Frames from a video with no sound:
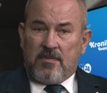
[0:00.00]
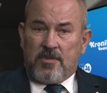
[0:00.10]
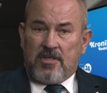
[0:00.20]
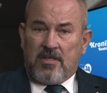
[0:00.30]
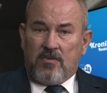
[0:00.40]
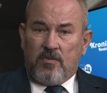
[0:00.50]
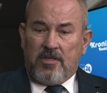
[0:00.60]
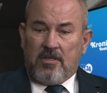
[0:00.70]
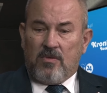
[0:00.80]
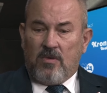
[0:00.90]
przyszedł
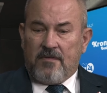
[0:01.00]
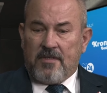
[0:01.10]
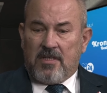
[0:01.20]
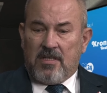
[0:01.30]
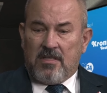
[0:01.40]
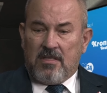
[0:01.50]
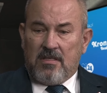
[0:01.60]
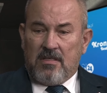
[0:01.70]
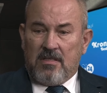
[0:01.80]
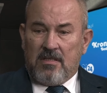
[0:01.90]
mi do głowy,
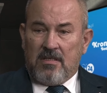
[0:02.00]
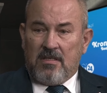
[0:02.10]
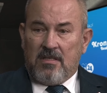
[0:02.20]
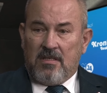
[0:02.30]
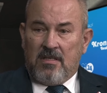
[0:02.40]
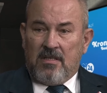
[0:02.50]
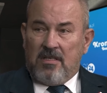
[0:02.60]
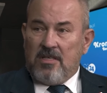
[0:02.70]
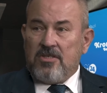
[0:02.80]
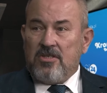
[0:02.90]
kiedy
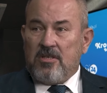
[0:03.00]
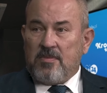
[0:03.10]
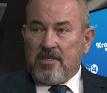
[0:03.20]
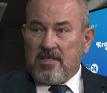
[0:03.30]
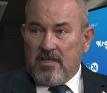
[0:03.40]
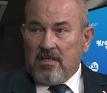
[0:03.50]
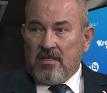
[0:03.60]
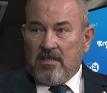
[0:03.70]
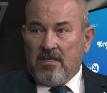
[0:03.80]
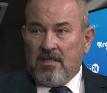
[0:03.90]
jeździ się przez
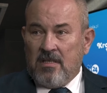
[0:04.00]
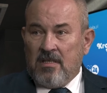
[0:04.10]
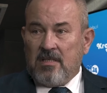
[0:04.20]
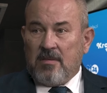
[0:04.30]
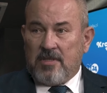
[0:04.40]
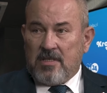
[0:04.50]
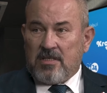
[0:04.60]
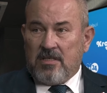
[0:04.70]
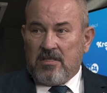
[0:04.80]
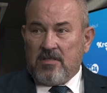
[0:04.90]
Tychy tam
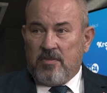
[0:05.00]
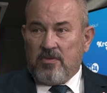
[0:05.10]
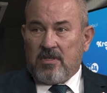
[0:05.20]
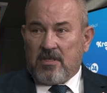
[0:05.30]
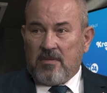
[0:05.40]
też kiedyś był taki